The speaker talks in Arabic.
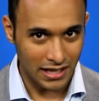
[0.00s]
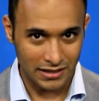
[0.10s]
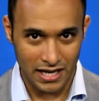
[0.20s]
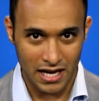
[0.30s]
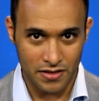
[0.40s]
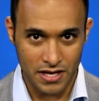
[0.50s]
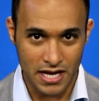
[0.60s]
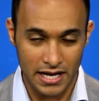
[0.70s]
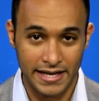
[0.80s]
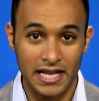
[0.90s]
تحت
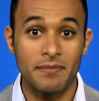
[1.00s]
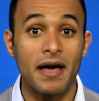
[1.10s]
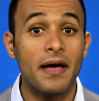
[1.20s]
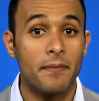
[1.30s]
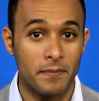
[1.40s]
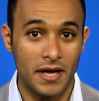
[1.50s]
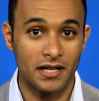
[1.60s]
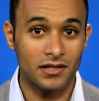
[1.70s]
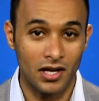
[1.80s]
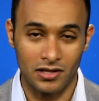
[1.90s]
هذه الكلمة
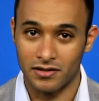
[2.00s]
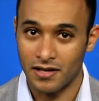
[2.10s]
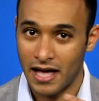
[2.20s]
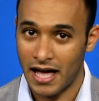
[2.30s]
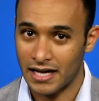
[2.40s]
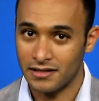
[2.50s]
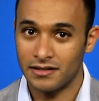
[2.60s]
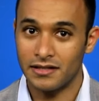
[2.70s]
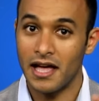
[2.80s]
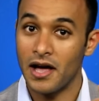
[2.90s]
100 خط
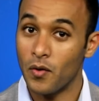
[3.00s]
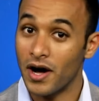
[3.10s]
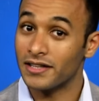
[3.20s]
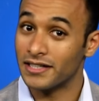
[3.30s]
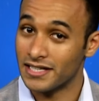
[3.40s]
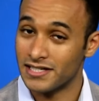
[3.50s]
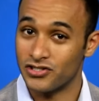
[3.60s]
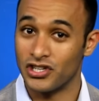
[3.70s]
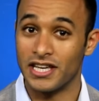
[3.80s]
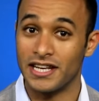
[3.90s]
حتى وقت
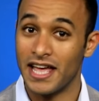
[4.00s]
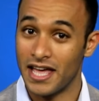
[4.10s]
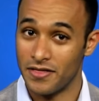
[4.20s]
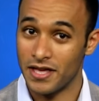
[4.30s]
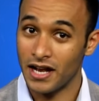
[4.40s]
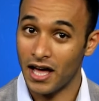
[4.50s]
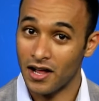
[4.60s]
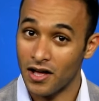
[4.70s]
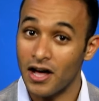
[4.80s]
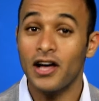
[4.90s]
تسجيل هذه
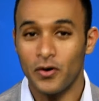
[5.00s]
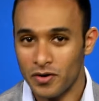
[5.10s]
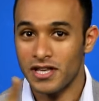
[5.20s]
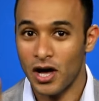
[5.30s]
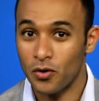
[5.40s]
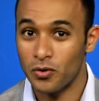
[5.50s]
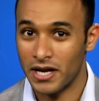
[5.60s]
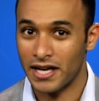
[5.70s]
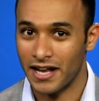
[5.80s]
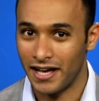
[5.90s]
الحلقة وسأقول
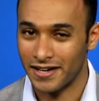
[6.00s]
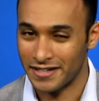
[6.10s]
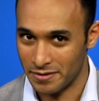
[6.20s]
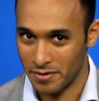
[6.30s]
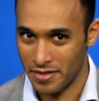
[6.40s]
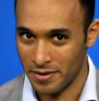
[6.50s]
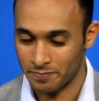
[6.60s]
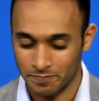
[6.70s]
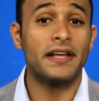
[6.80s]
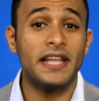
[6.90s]
لك لاحقا لماذا
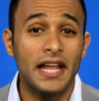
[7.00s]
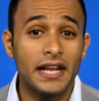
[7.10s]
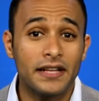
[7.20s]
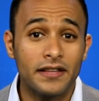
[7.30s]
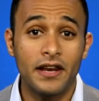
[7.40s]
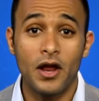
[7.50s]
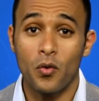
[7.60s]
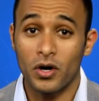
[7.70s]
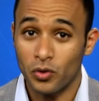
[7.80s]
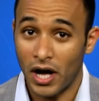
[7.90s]
بين ليلة
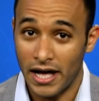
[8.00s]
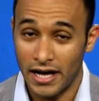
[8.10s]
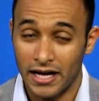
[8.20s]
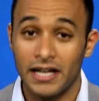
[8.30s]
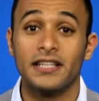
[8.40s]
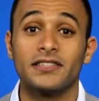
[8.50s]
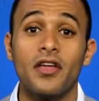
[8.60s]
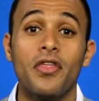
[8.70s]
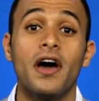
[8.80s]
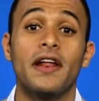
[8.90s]
وضحاها
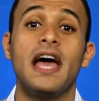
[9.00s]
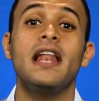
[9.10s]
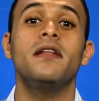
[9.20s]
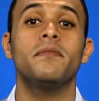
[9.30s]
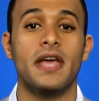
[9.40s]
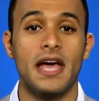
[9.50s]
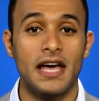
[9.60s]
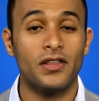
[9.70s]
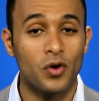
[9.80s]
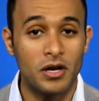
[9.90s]
تظهر
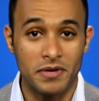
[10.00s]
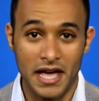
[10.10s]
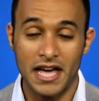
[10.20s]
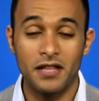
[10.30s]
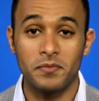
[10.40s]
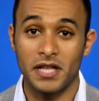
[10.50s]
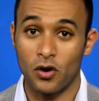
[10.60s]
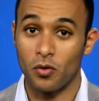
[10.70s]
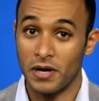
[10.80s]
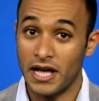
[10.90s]
المئات والمئات من
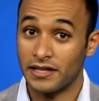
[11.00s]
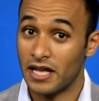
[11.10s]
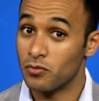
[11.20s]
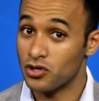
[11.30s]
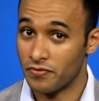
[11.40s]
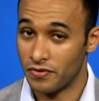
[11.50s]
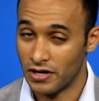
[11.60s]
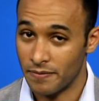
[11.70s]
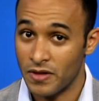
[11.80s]
العملات المشفرة